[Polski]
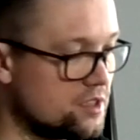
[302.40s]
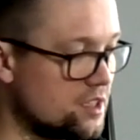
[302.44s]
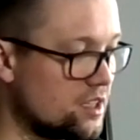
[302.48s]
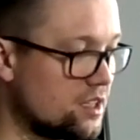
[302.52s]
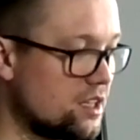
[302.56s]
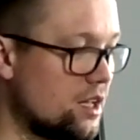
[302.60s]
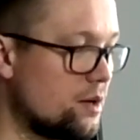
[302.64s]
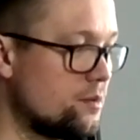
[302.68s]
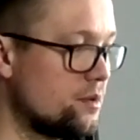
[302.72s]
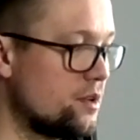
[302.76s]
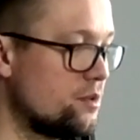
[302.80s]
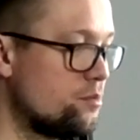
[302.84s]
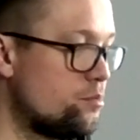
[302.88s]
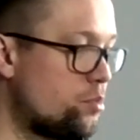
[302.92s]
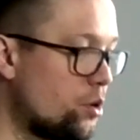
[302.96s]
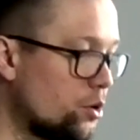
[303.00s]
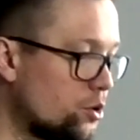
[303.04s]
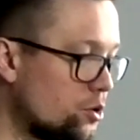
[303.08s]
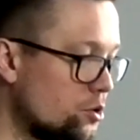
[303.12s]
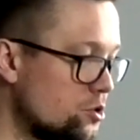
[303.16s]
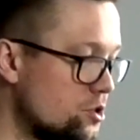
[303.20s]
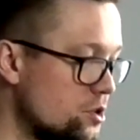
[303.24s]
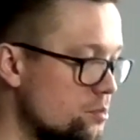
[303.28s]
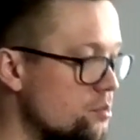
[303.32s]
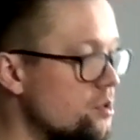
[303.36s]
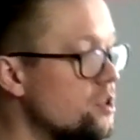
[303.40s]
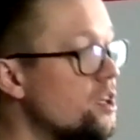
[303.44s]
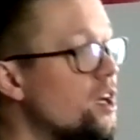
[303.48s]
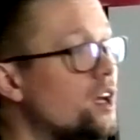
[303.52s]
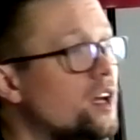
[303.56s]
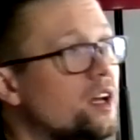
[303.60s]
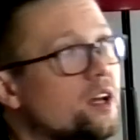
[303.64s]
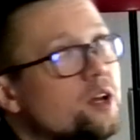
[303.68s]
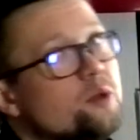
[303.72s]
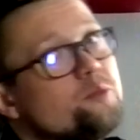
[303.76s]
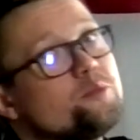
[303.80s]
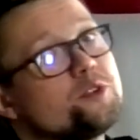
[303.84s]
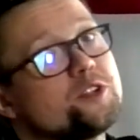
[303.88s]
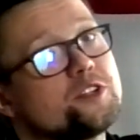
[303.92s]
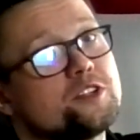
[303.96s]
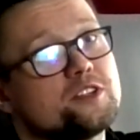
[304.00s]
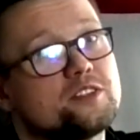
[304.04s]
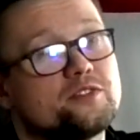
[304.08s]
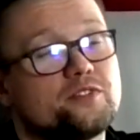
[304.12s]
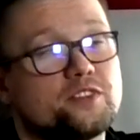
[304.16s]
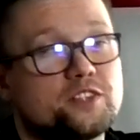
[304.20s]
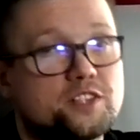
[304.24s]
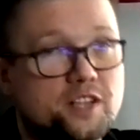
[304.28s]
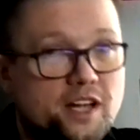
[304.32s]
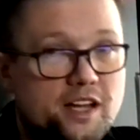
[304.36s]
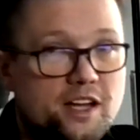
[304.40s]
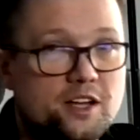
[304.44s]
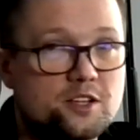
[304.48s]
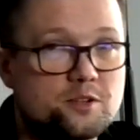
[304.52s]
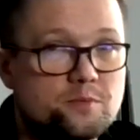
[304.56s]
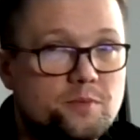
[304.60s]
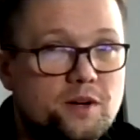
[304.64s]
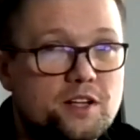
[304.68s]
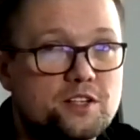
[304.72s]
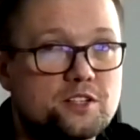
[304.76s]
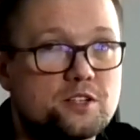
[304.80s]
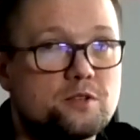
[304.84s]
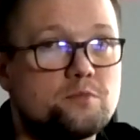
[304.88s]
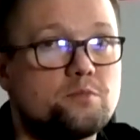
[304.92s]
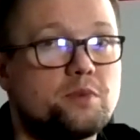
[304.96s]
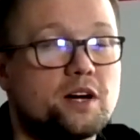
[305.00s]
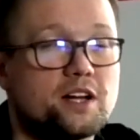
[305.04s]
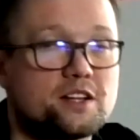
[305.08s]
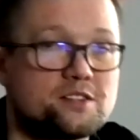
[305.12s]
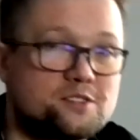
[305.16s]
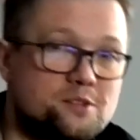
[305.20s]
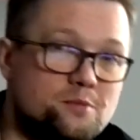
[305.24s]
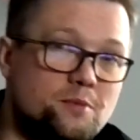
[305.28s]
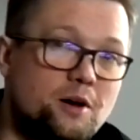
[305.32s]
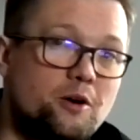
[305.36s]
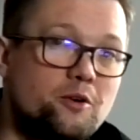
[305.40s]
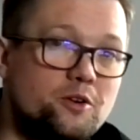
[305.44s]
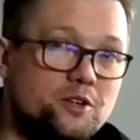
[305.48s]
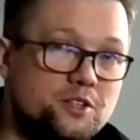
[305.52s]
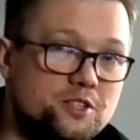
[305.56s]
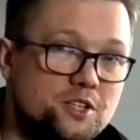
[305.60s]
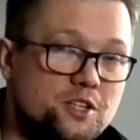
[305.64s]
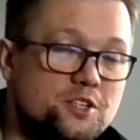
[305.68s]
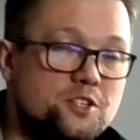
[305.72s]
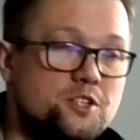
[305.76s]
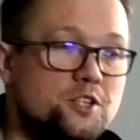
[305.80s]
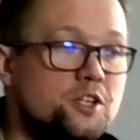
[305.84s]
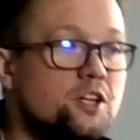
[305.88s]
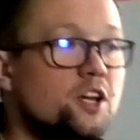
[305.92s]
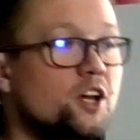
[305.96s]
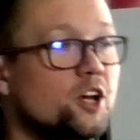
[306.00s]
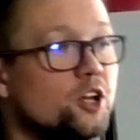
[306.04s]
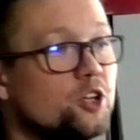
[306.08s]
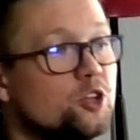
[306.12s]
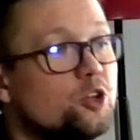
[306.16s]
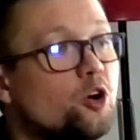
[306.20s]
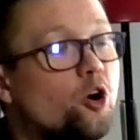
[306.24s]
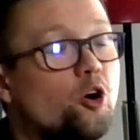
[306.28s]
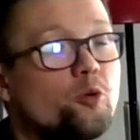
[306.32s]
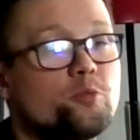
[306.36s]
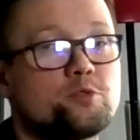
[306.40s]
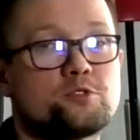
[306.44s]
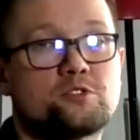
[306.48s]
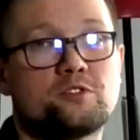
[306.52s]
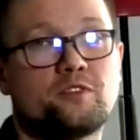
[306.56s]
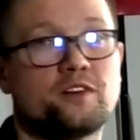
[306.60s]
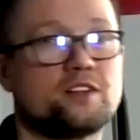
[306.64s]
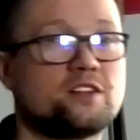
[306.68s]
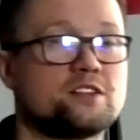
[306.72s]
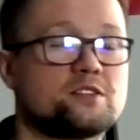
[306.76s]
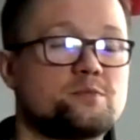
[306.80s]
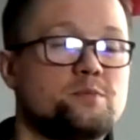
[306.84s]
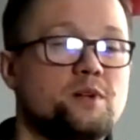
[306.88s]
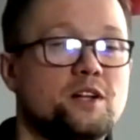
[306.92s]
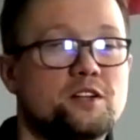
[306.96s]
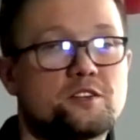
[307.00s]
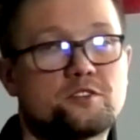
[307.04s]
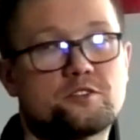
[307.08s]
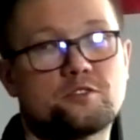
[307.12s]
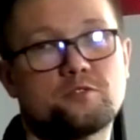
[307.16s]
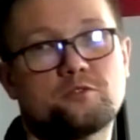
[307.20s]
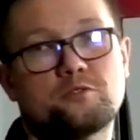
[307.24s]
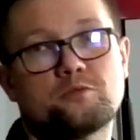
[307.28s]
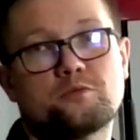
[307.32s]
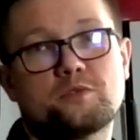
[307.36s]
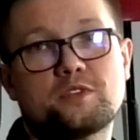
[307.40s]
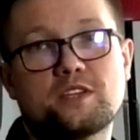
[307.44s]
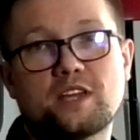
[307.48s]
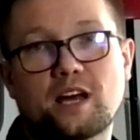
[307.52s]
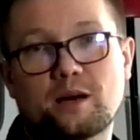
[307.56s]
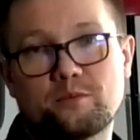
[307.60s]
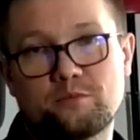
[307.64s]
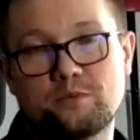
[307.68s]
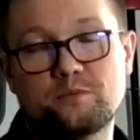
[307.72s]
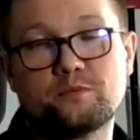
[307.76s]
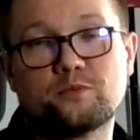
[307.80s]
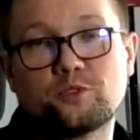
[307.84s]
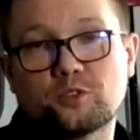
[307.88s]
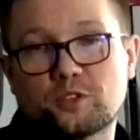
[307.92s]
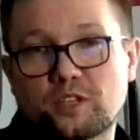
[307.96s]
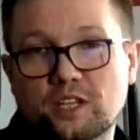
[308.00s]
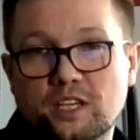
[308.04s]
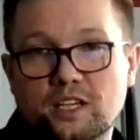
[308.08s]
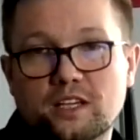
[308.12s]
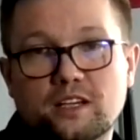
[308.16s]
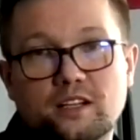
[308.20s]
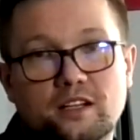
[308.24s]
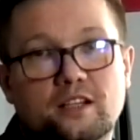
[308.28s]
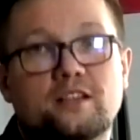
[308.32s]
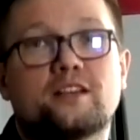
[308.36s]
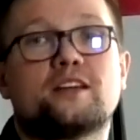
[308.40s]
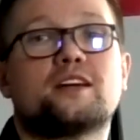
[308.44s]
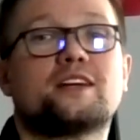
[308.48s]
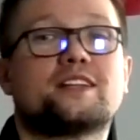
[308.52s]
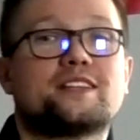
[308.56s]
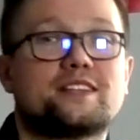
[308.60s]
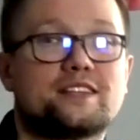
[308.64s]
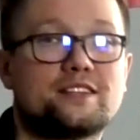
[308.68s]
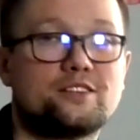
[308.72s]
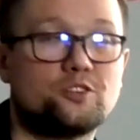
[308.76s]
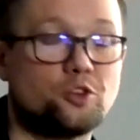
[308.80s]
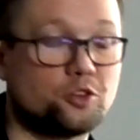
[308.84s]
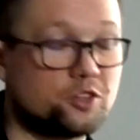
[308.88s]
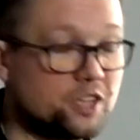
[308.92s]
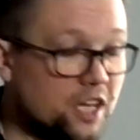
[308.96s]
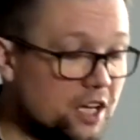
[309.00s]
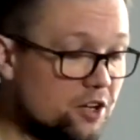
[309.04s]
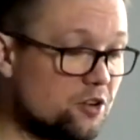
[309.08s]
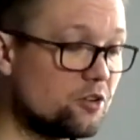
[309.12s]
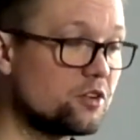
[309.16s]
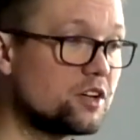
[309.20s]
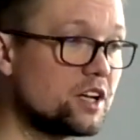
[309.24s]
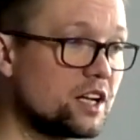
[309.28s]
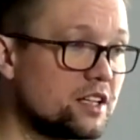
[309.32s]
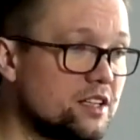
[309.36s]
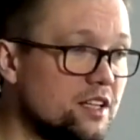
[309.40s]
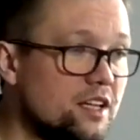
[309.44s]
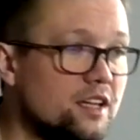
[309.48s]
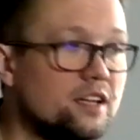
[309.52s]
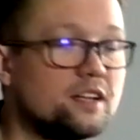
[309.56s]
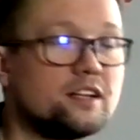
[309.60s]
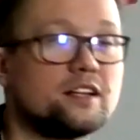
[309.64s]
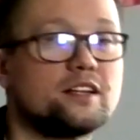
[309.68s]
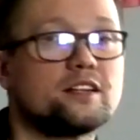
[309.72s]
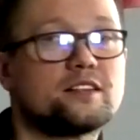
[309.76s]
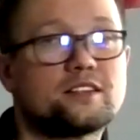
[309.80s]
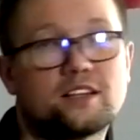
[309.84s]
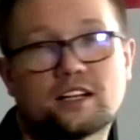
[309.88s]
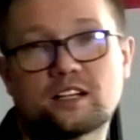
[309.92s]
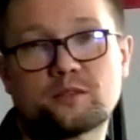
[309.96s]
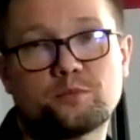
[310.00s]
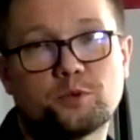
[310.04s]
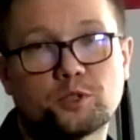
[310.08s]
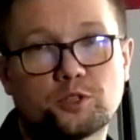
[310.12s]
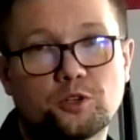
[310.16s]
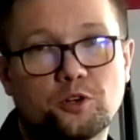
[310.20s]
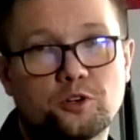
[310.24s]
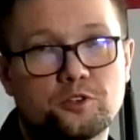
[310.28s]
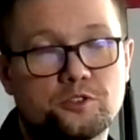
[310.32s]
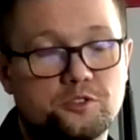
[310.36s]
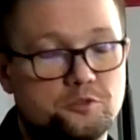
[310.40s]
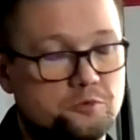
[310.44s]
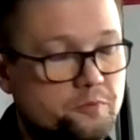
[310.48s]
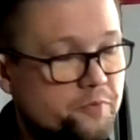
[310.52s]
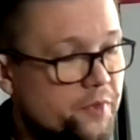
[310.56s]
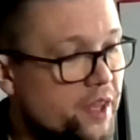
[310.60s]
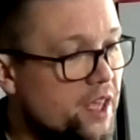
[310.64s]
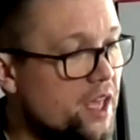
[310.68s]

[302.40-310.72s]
jest tak naprawdę po to, żeby przyzwyczajać bardziej bardzo małe dzieci do obsuwania z planszą. Ja bym do tej gry do tej konkretnej gry tak podchodził.